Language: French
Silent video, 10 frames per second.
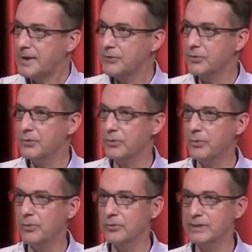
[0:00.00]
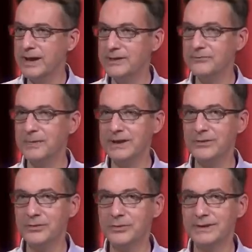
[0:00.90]
donc on, arrive
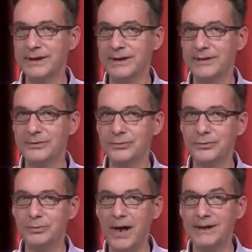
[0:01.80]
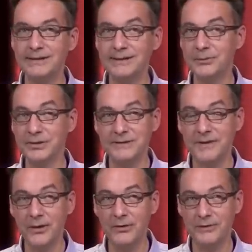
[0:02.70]
maintenant dans un euh, paradigme différent,